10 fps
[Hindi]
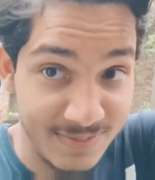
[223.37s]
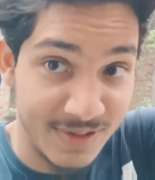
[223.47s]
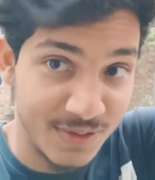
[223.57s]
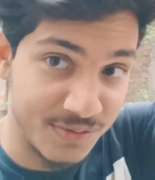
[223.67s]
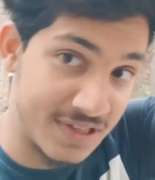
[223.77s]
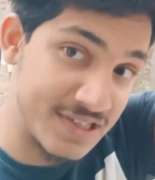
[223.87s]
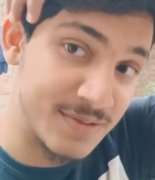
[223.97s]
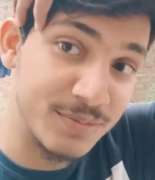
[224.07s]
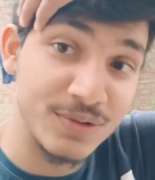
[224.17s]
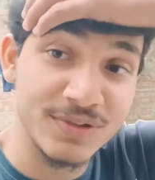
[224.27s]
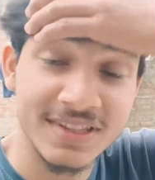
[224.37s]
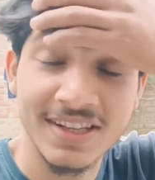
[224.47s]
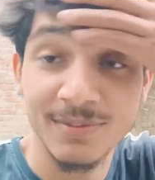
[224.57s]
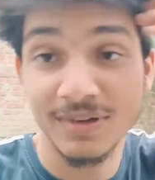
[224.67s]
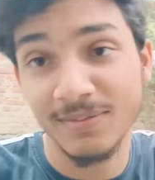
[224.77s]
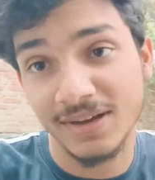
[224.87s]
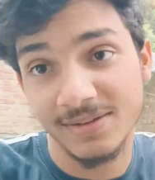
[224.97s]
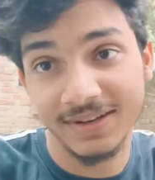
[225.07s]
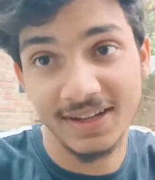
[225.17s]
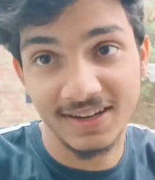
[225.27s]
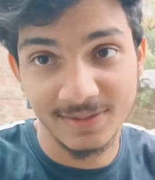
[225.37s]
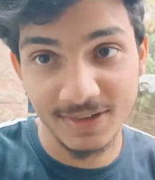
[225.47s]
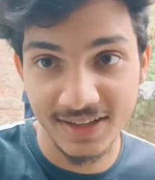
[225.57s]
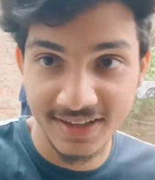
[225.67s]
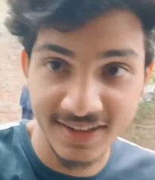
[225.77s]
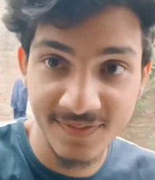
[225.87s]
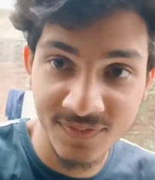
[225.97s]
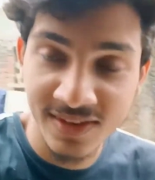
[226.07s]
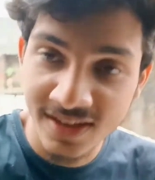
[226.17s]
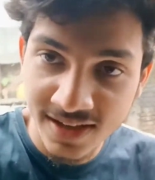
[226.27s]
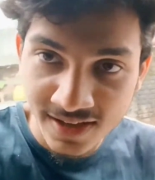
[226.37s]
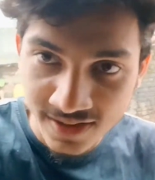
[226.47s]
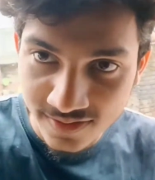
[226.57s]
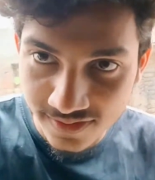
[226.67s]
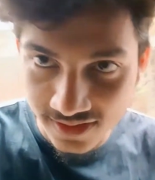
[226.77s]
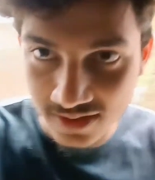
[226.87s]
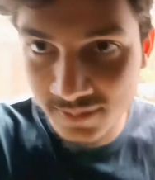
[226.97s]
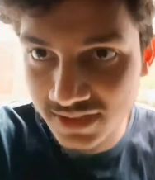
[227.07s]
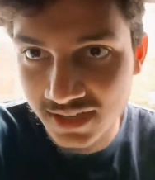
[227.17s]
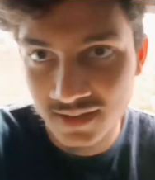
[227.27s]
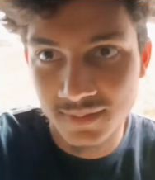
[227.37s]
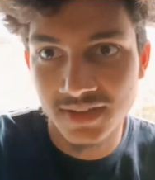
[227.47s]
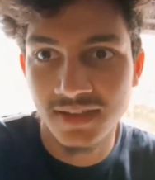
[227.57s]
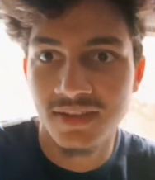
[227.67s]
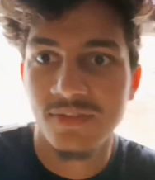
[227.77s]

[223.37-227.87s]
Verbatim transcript: मैंने दूसरा शैम्पू यूज़ किया तो पूरा बाल मेरा ख़राब लग रहा है फिलहाल अब जाके अपना रूम